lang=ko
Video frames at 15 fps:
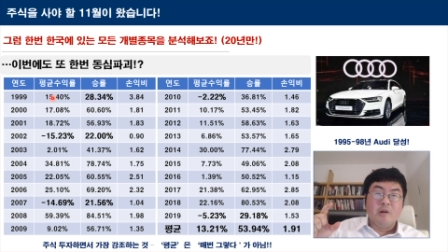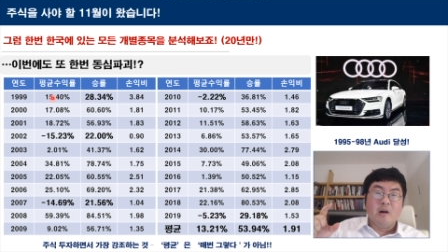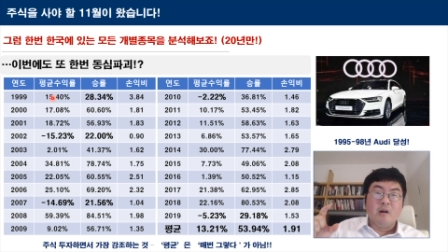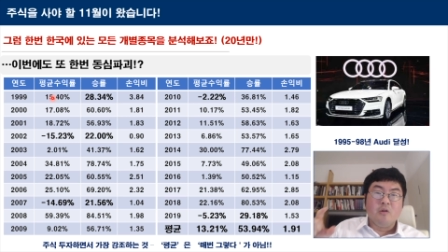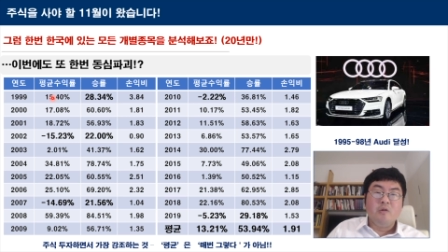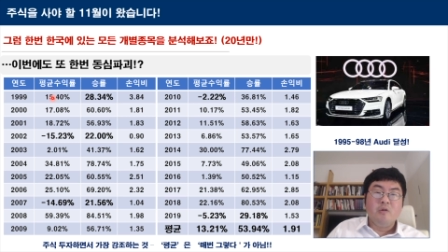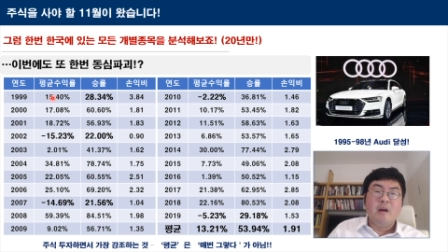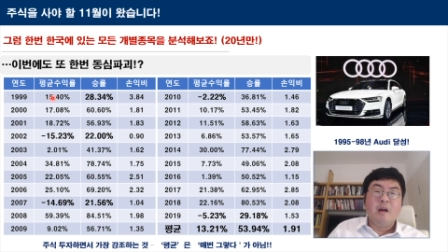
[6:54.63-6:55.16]

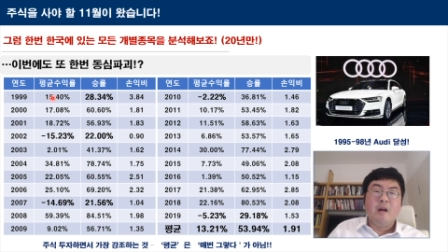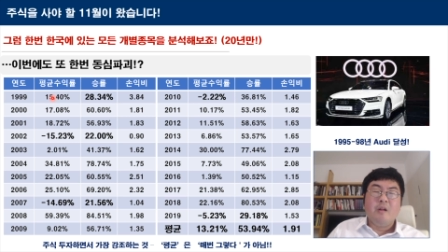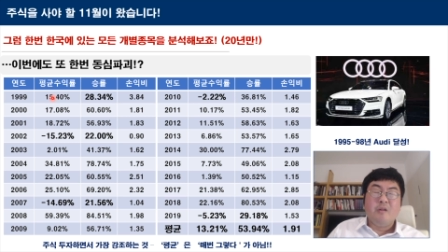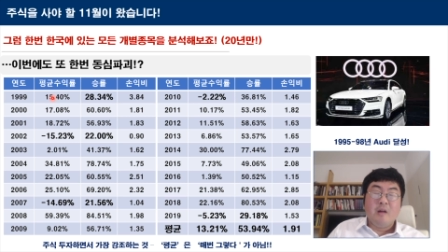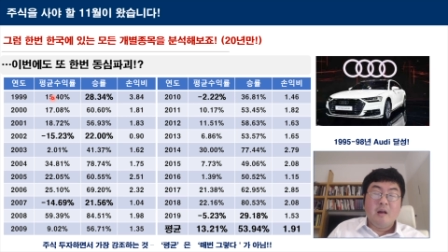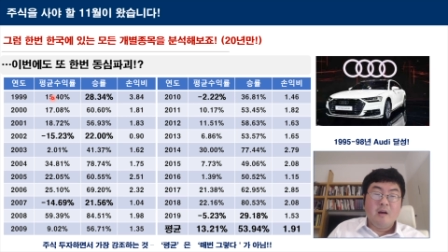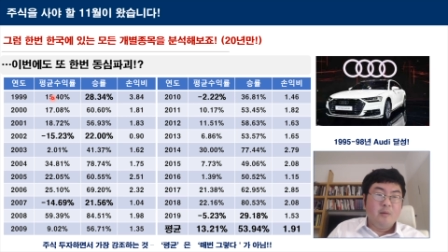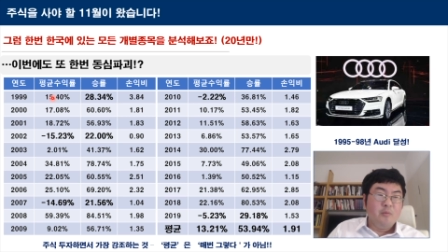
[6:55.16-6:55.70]
그렇게
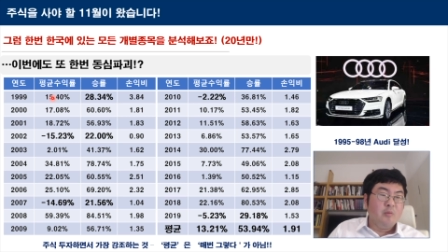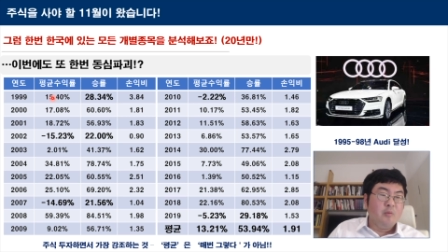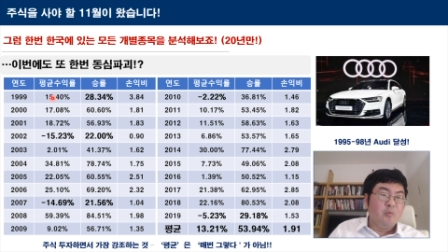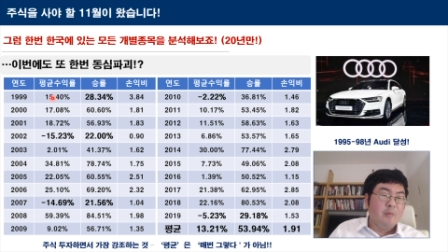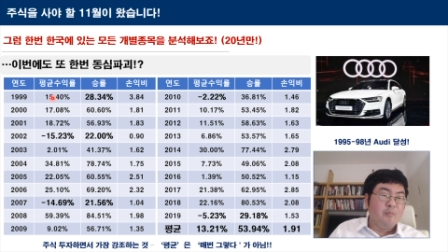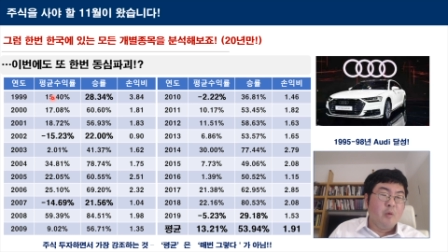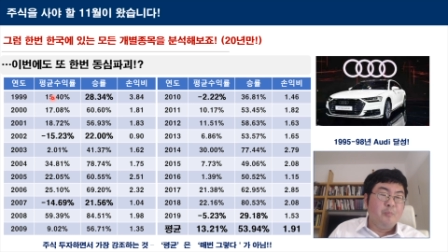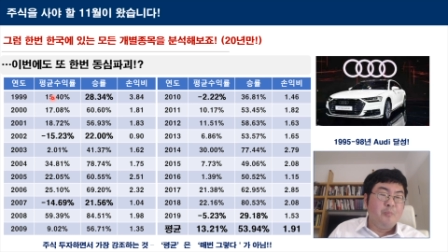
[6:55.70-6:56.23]
하면은 뭐 한
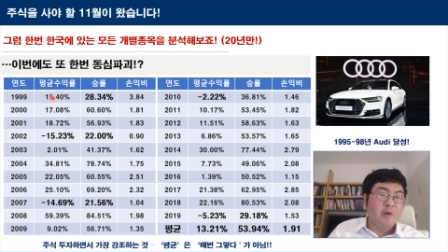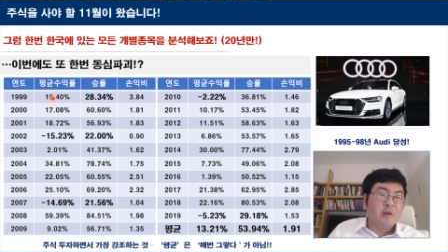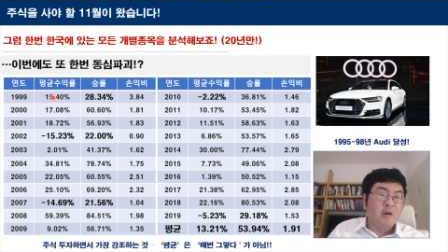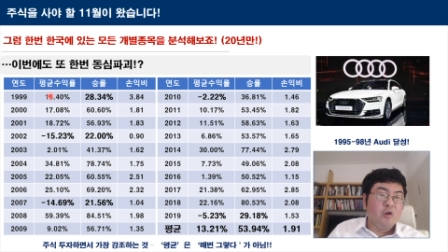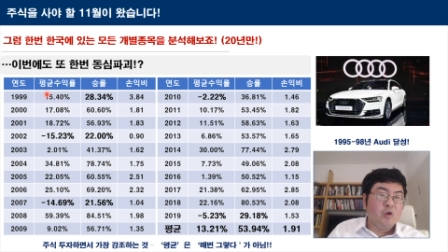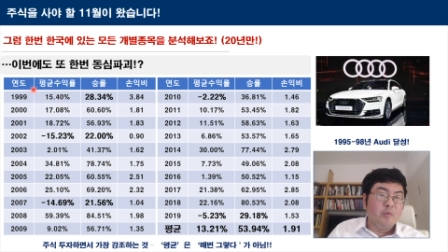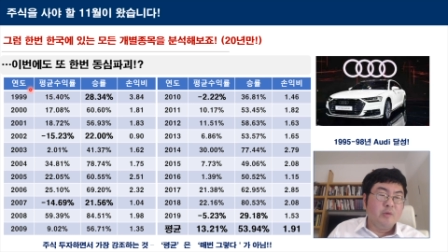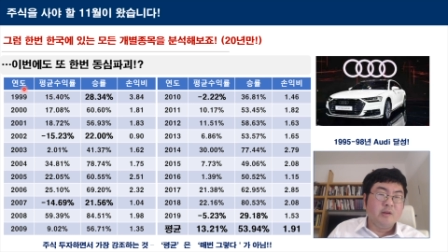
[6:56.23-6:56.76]
몇백
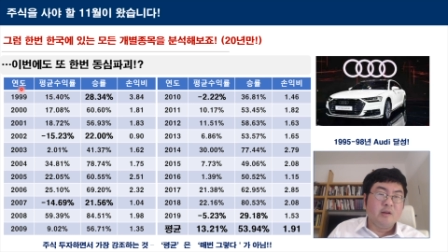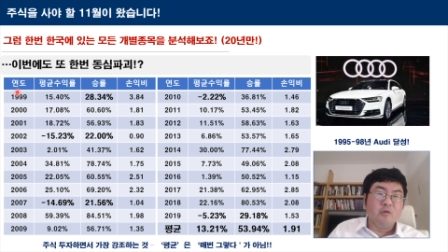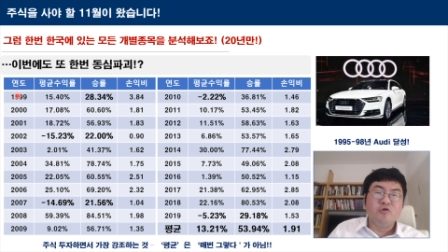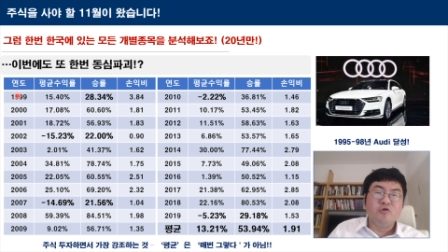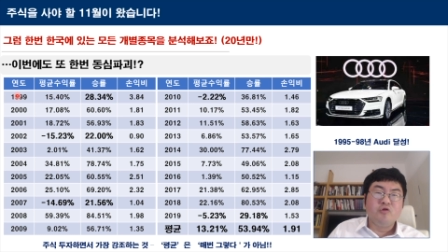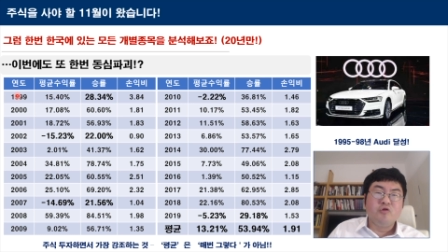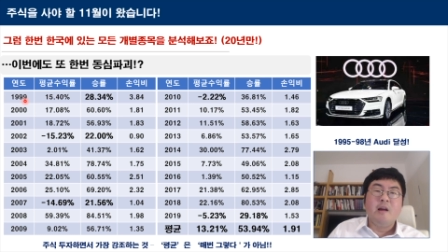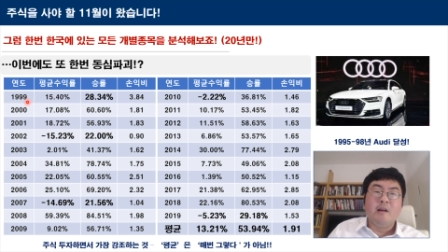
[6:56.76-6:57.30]
개기업에제가
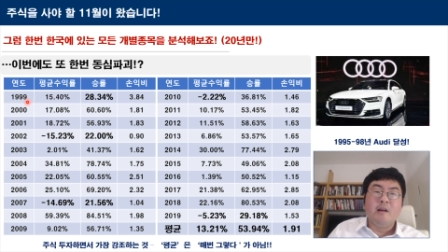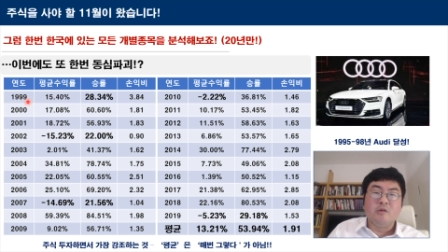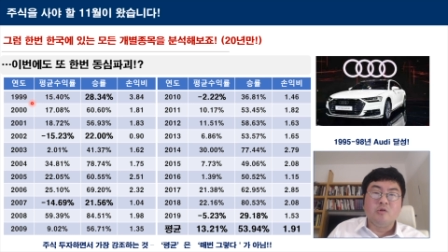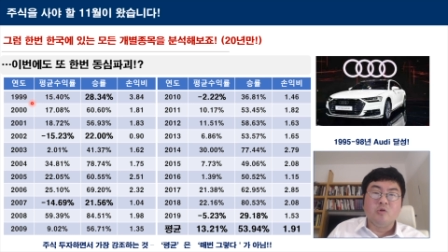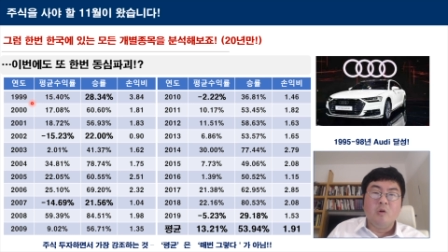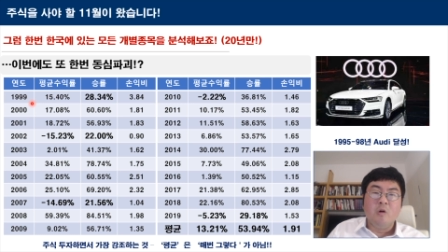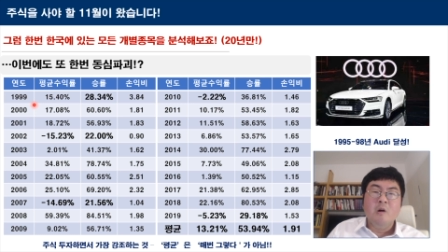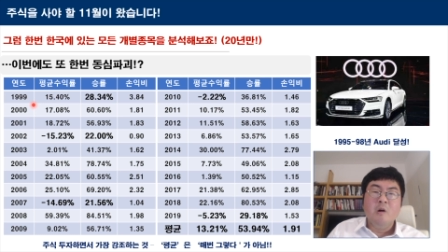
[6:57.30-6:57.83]
투자를
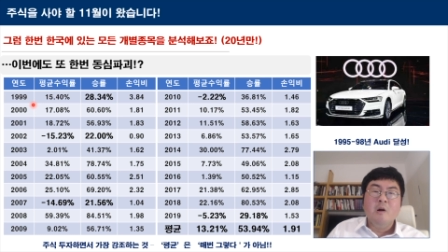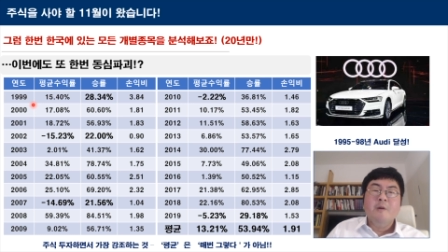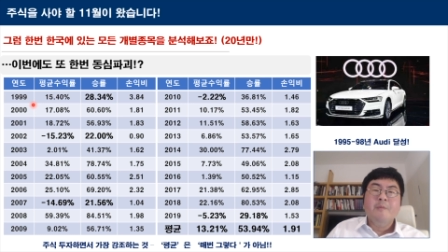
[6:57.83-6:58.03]
했겠죠.